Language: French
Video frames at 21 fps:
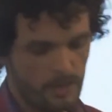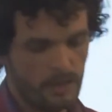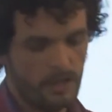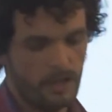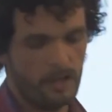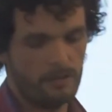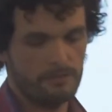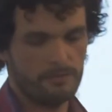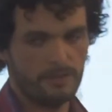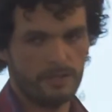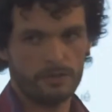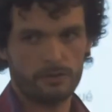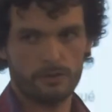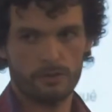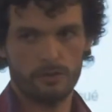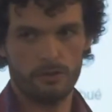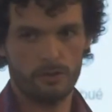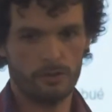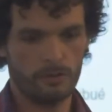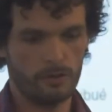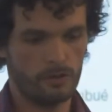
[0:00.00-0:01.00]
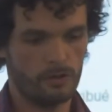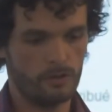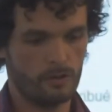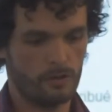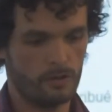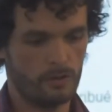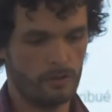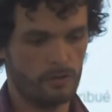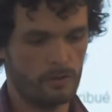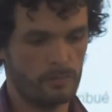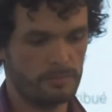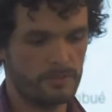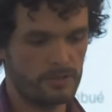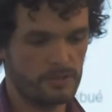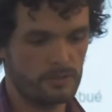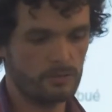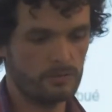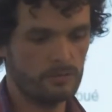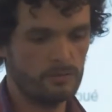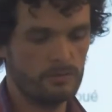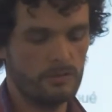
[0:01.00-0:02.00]
avec euh,
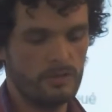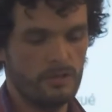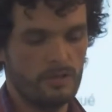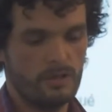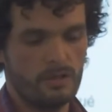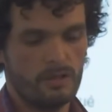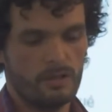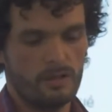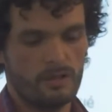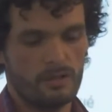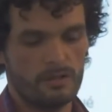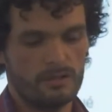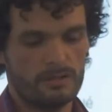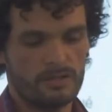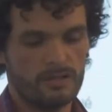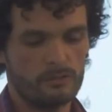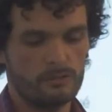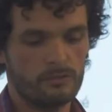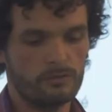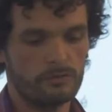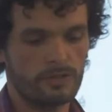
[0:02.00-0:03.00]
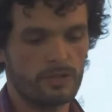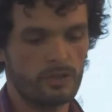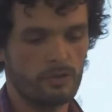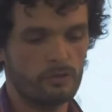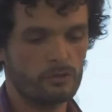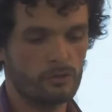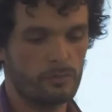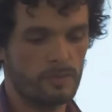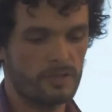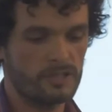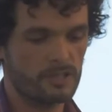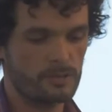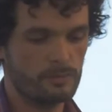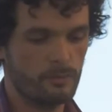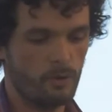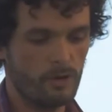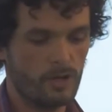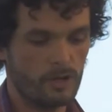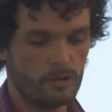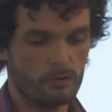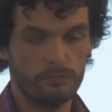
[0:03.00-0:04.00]
Python, euh, découvrir
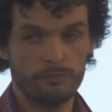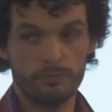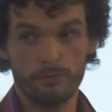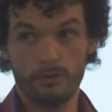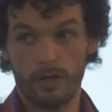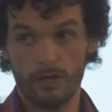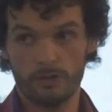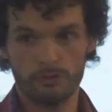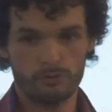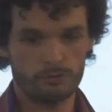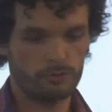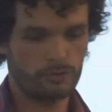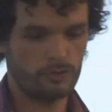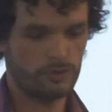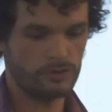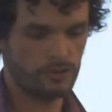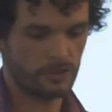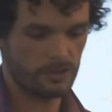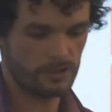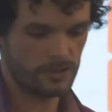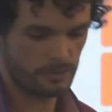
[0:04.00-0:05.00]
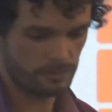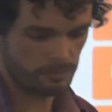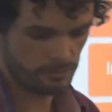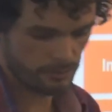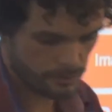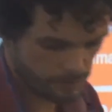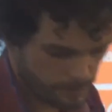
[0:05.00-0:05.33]
automatiquement la configuration du cluster Ceph.